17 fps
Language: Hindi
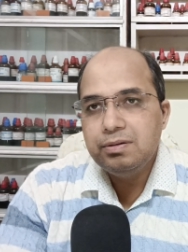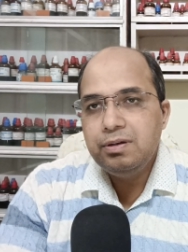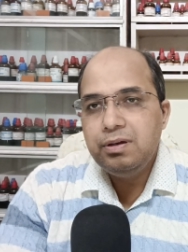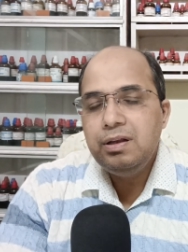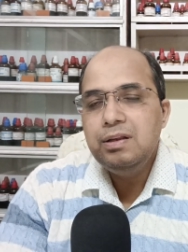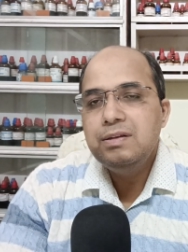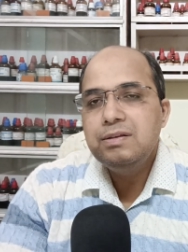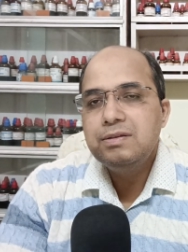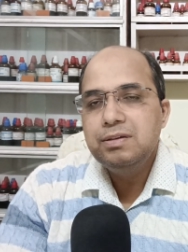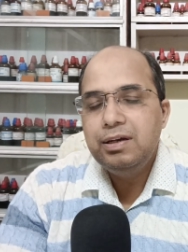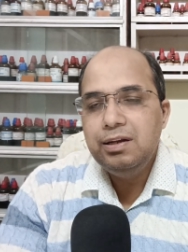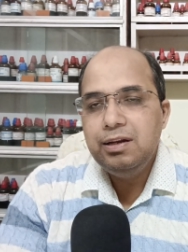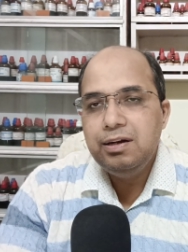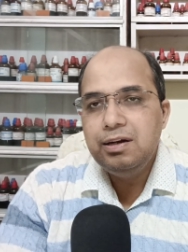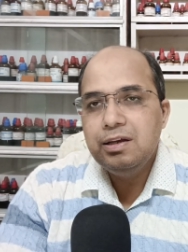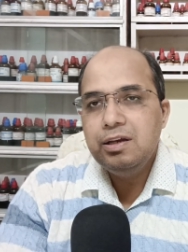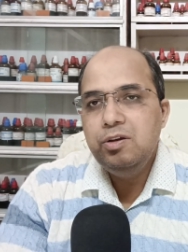गर्ल्स यानी
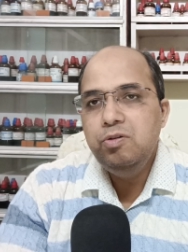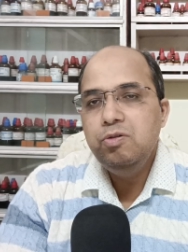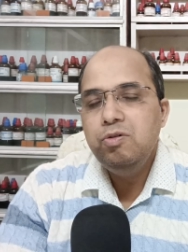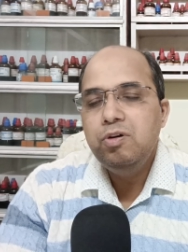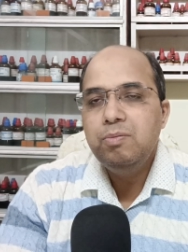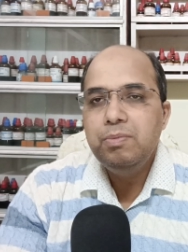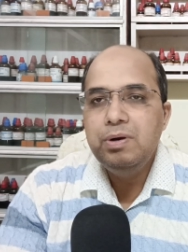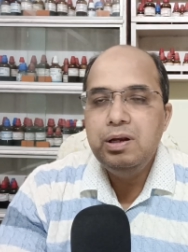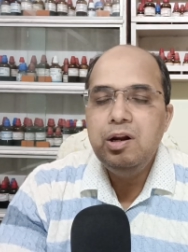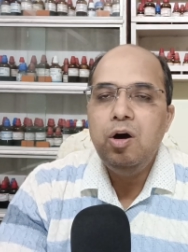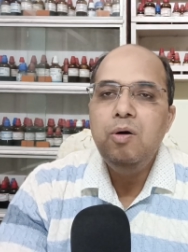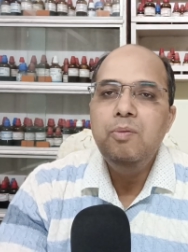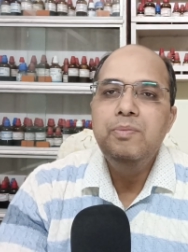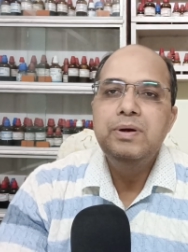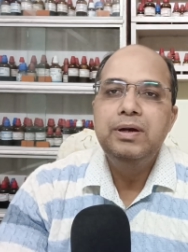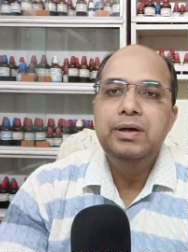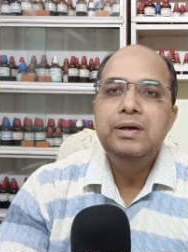लड़कियों और
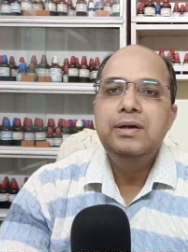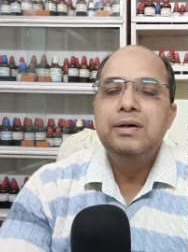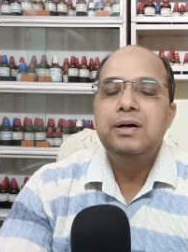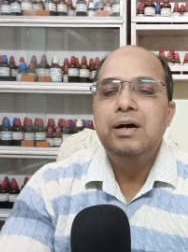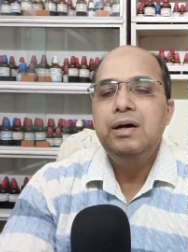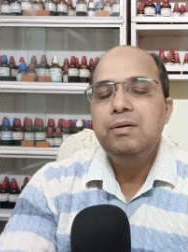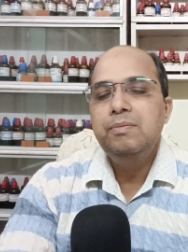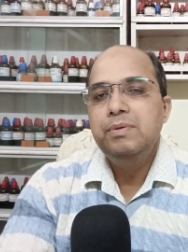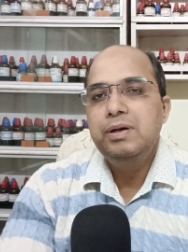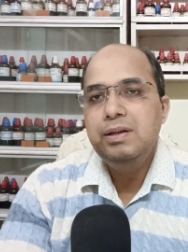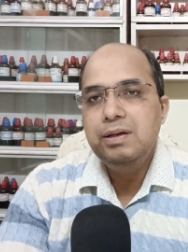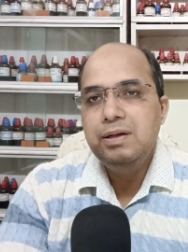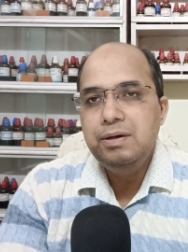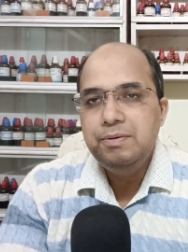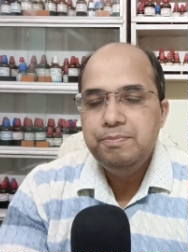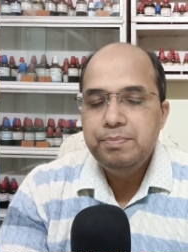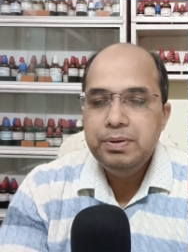महिलाओं में हर महीने